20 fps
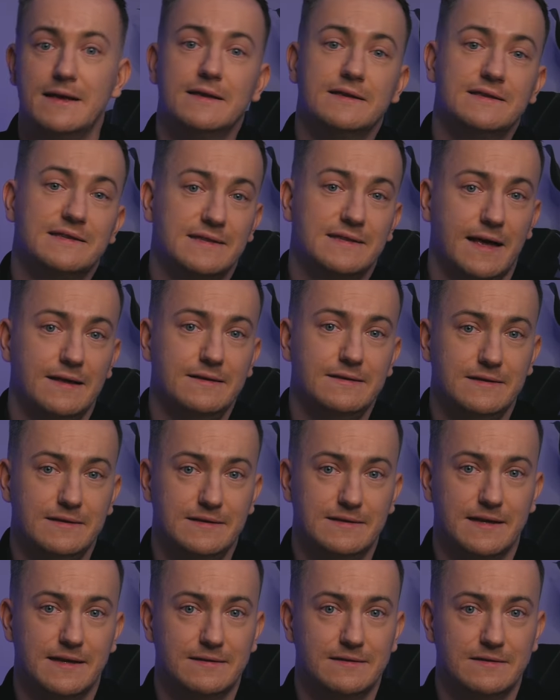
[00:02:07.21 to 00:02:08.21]
stany i
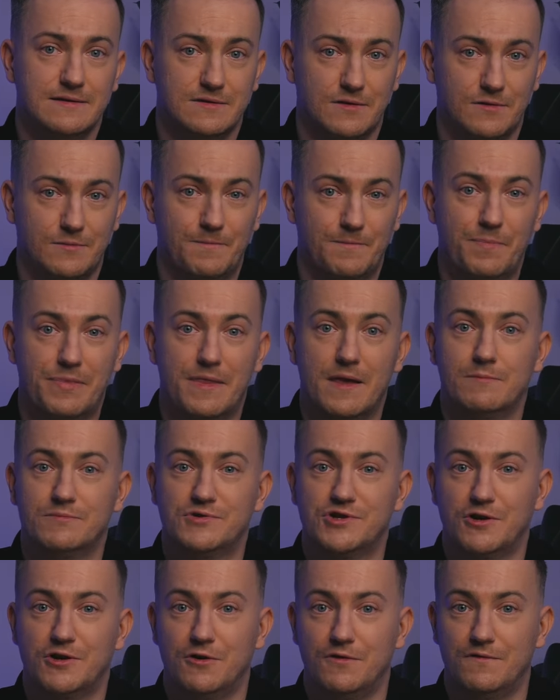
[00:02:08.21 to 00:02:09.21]
ceny są
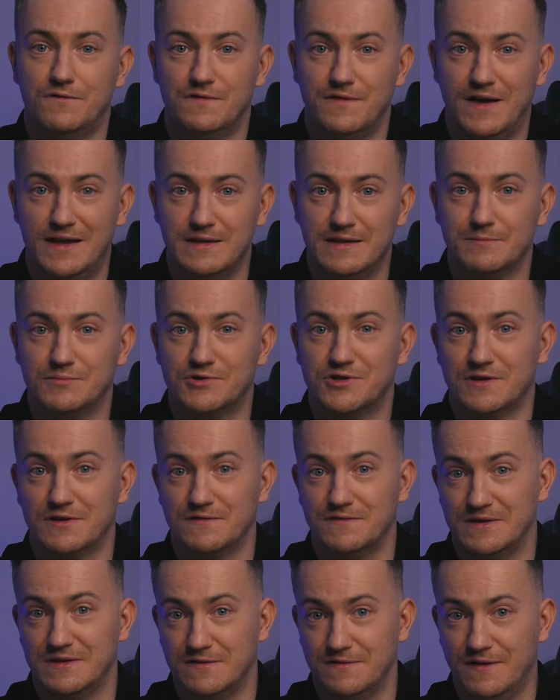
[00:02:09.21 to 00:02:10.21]
przechowywane,
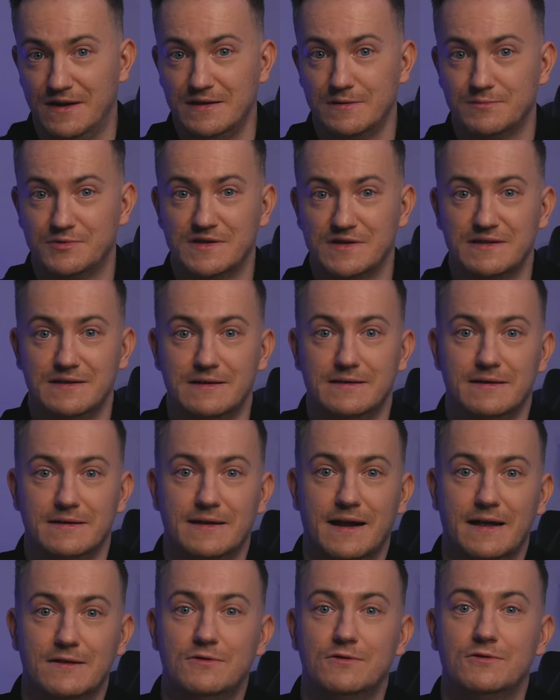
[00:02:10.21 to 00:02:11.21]
przechwytywane przez
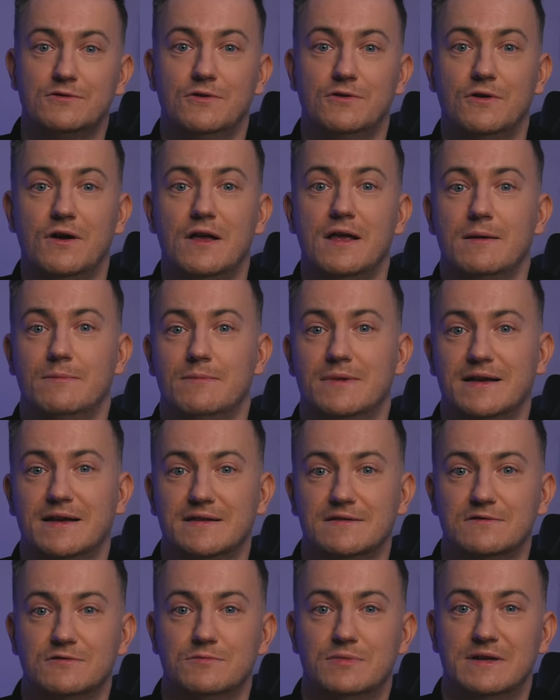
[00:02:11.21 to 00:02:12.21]
integrator do
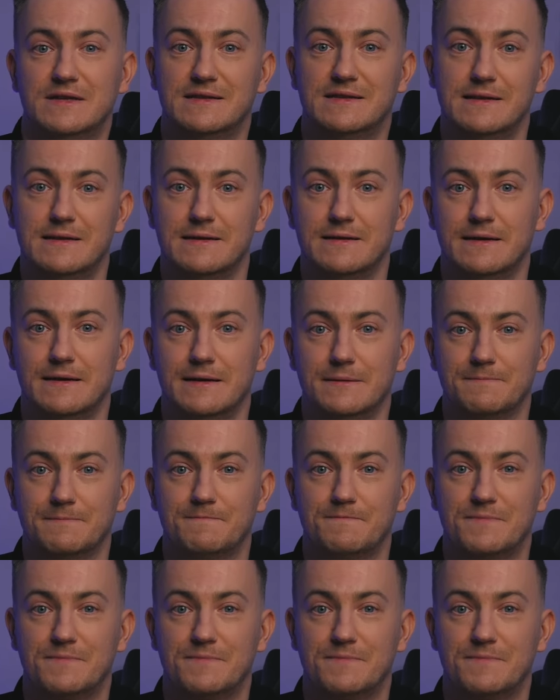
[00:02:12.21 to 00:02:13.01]
magazynu BaseLinker.